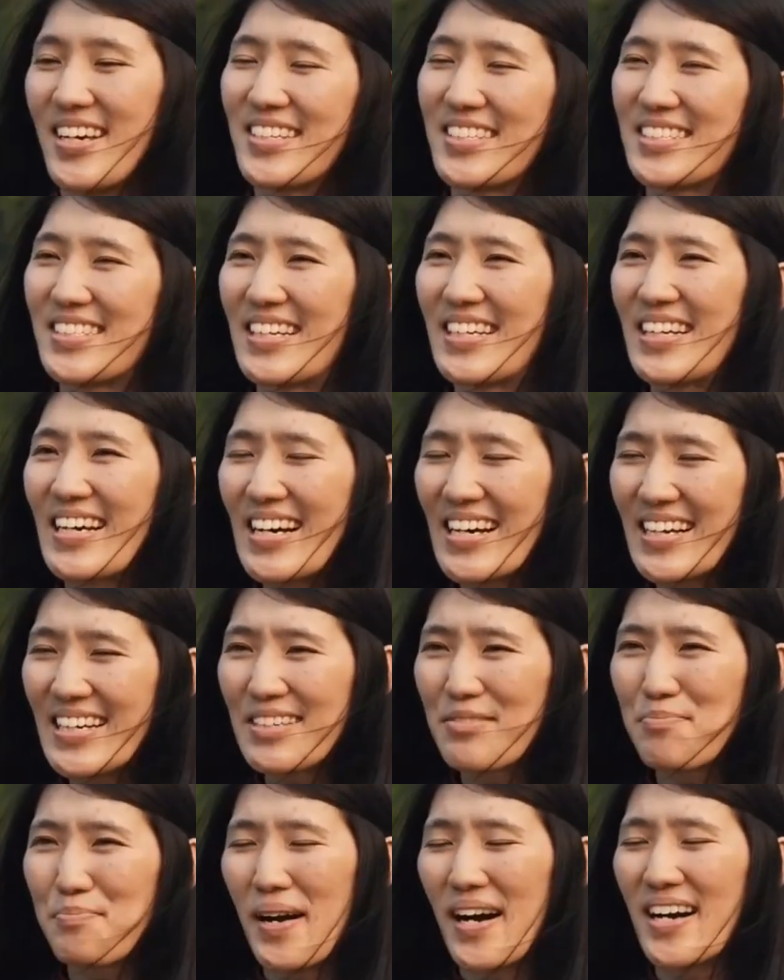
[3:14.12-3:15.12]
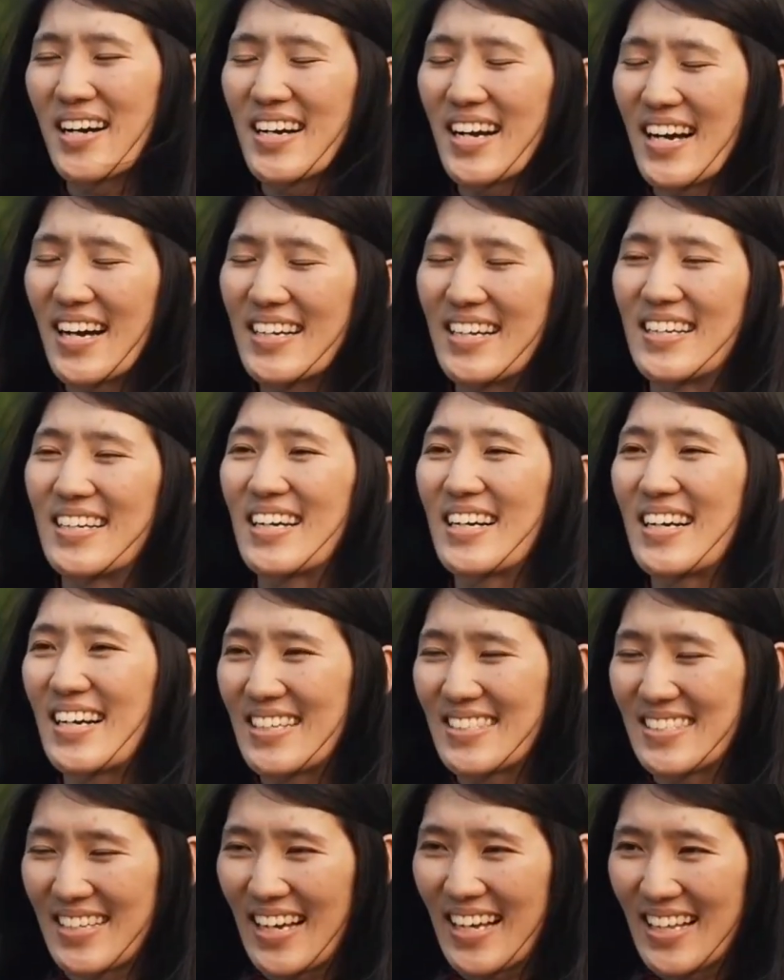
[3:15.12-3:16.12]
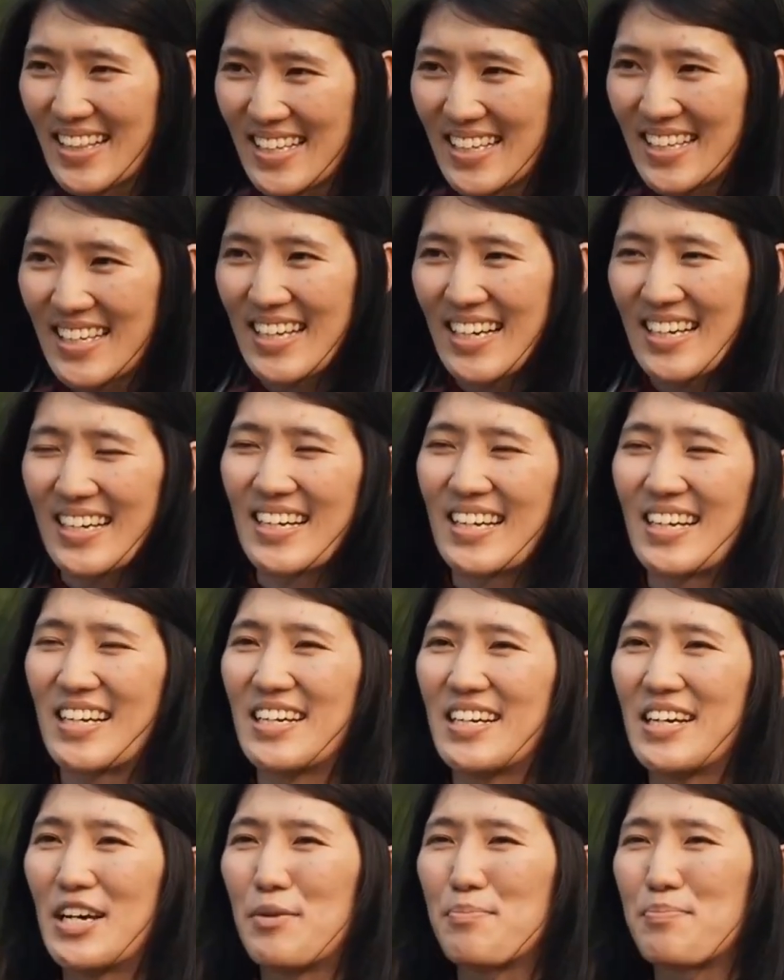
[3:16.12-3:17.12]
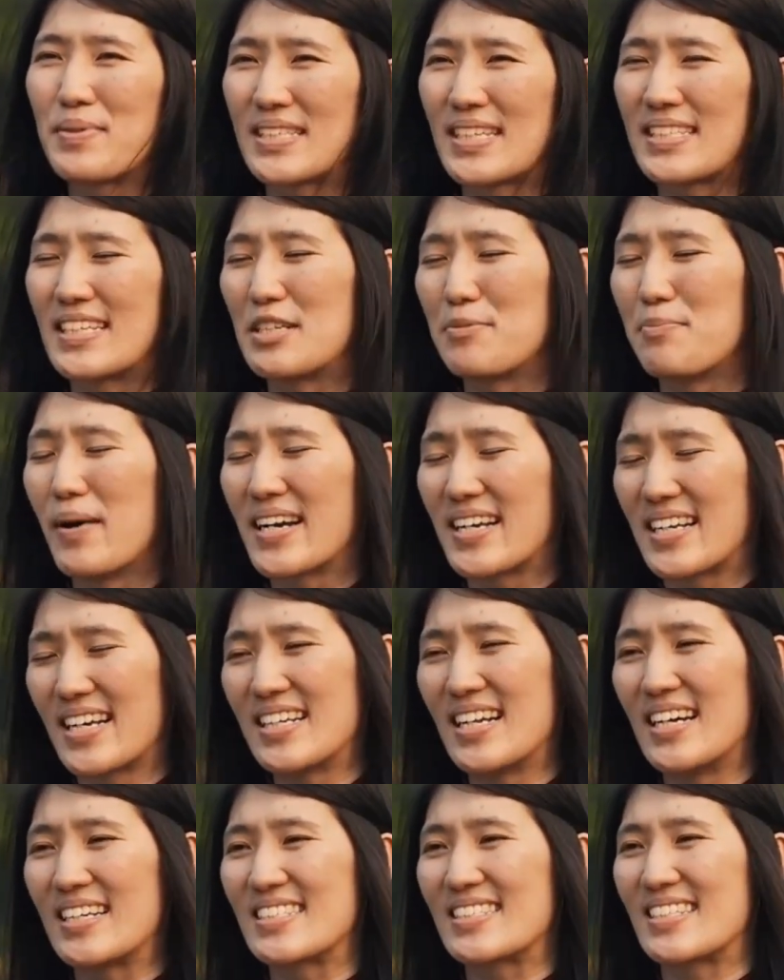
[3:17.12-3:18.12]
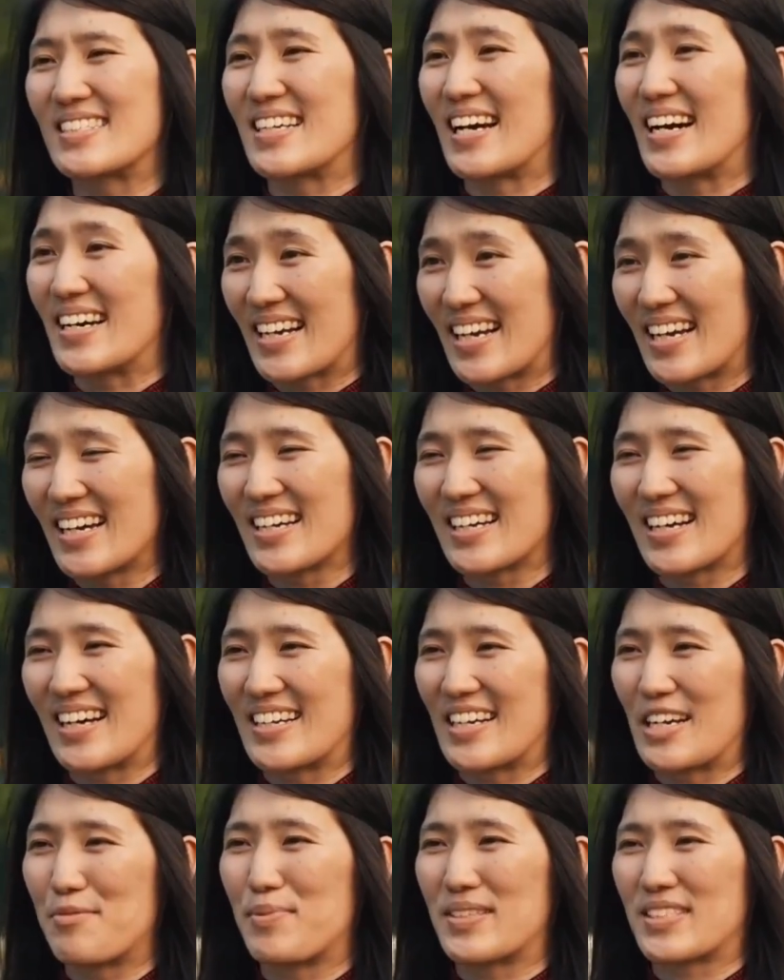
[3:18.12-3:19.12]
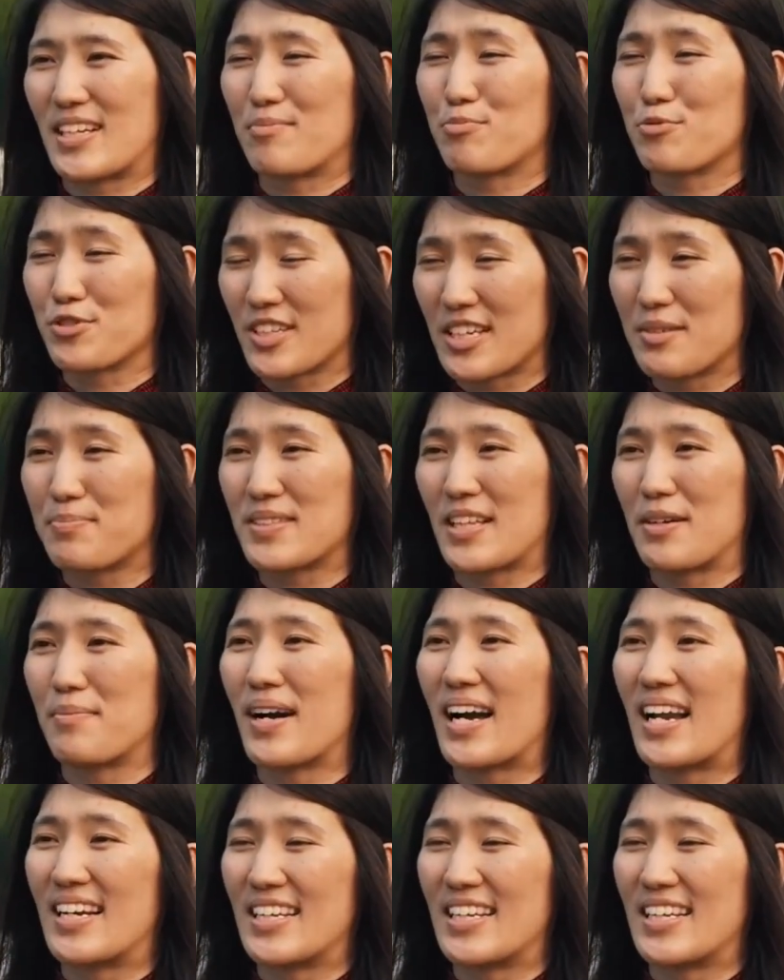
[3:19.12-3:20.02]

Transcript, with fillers: Ya, senang, bangga, dan lega sekali karena bisa jadi bagian dari sejarah karena basket putri pertama